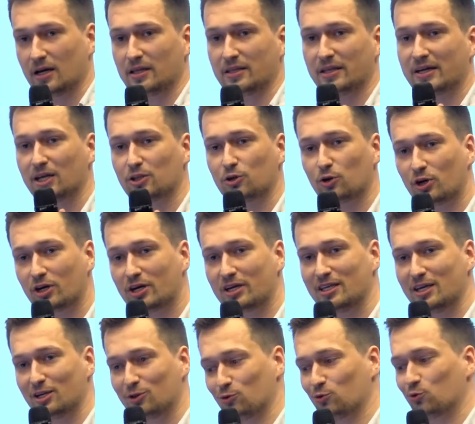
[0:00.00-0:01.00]
на которых
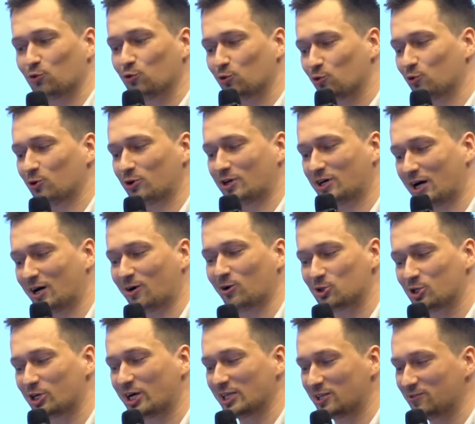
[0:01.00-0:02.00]
нет
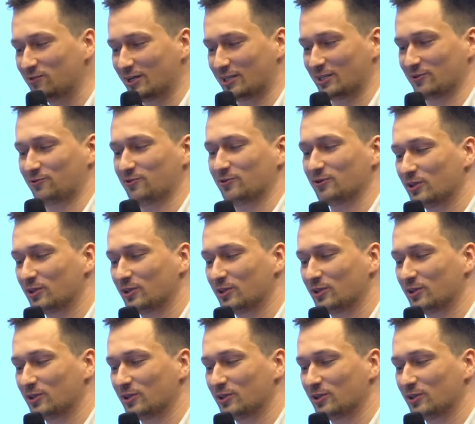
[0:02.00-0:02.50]
хороших ответов.